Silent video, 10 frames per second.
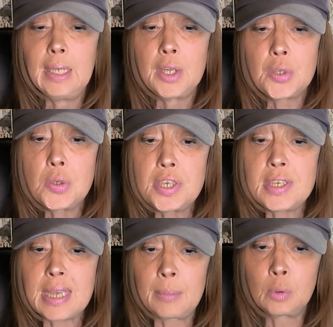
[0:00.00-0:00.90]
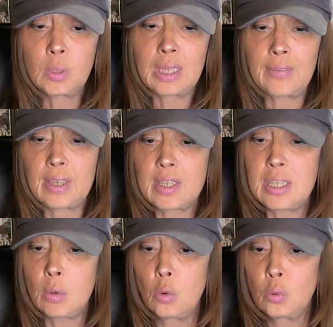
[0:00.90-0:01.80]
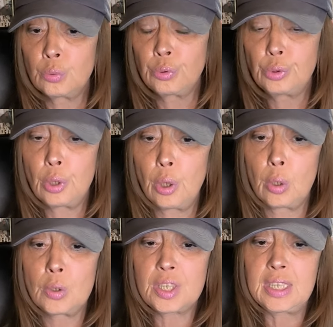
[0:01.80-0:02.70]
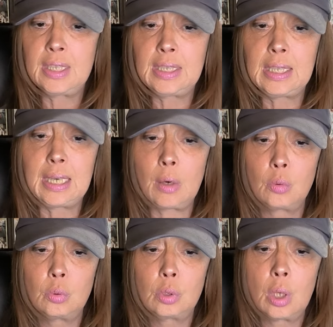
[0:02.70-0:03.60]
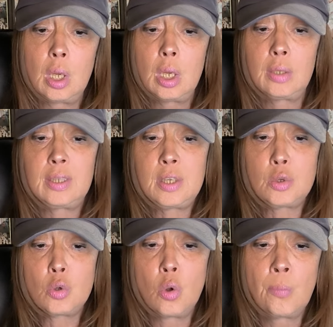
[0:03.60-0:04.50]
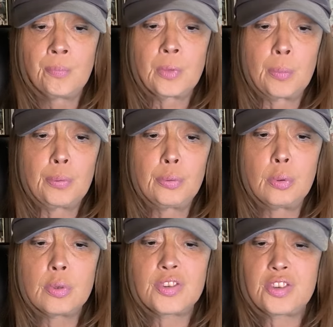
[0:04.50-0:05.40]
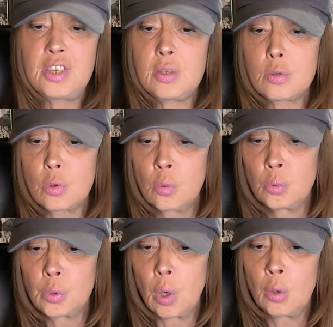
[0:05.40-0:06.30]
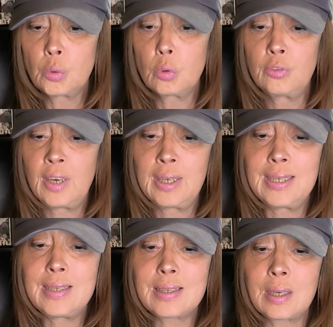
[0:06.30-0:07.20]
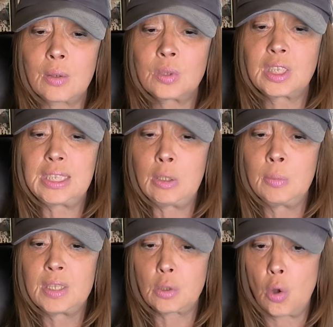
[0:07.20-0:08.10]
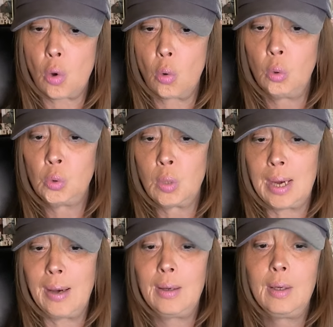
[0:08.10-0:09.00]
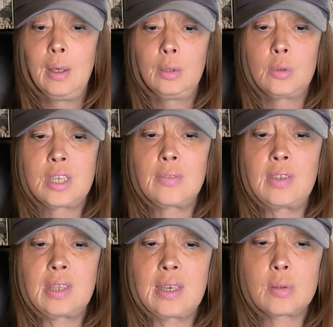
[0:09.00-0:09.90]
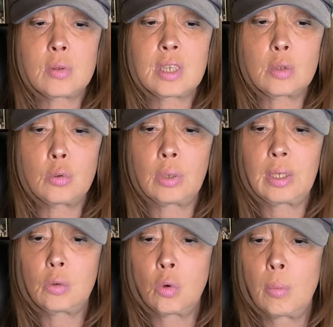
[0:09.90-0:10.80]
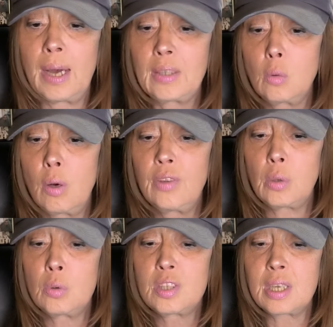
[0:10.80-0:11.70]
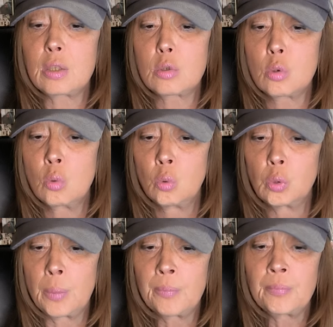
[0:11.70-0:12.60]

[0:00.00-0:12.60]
Ce système doit avertir le conducteur lorsqu'il quitte la route des yeux plus de 6 secondes, entre 20 et 50 km/h. Au-delà de cette vitesse, cette durée tombe à 3,5 secondes.